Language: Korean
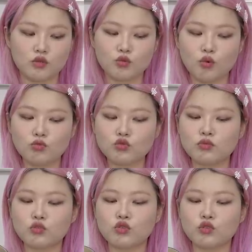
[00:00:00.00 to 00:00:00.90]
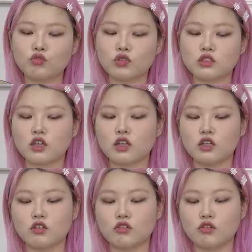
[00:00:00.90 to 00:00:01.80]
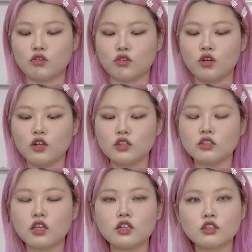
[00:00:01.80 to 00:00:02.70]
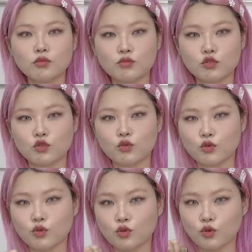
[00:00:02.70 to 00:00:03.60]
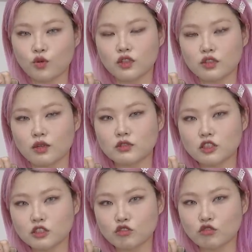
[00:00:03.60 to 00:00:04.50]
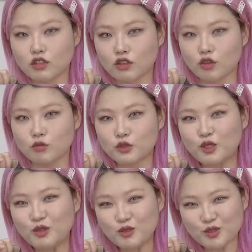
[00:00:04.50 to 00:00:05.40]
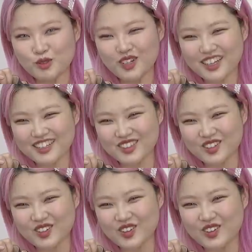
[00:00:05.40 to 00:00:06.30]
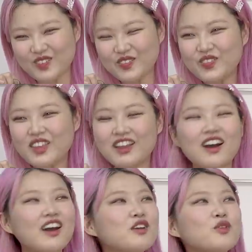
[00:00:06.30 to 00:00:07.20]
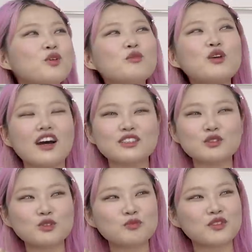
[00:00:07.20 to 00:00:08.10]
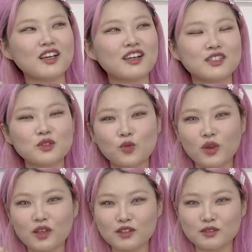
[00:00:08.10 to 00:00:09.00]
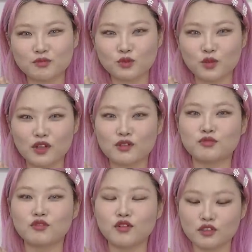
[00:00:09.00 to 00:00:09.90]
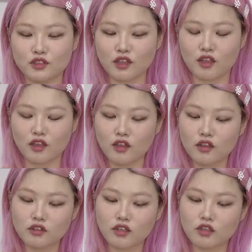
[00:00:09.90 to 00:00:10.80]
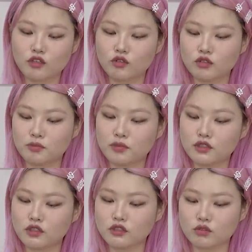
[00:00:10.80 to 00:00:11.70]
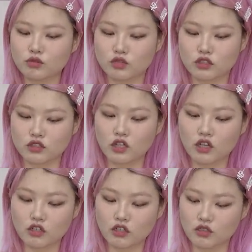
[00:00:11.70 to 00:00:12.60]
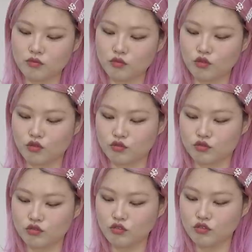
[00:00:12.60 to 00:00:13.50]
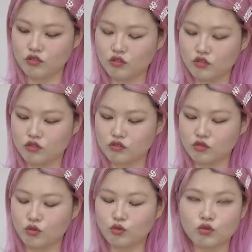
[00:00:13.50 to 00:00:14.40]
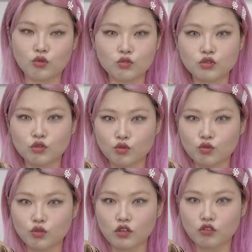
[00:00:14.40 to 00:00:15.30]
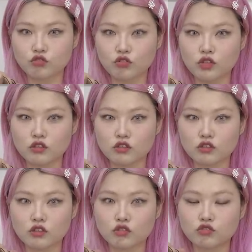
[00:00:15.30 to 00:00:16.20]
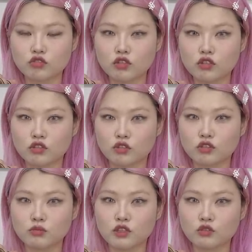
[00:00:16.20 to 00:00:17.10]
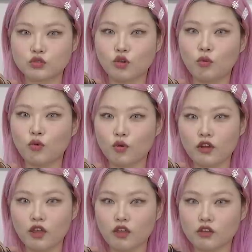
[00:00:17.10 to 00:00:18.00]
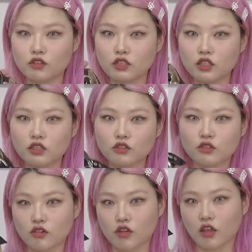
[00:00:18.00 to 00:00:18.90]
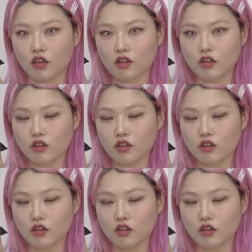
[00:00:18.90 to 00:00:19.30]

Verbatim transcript: 너무너무 귀여운데 제가 이거 생일 선물로 남자친구한테 엄청 쫄라서 아 이거 너무 가지고 싶다 제가 노래를 노래를 불렀는데 근데 이거는 빈티지도 진짜 찾기가 힘들었거든요 근데 어, 디서 어떻게 구했는지 구글링을 열심히 해서 저 몰래 이걸 찾아서 이렇게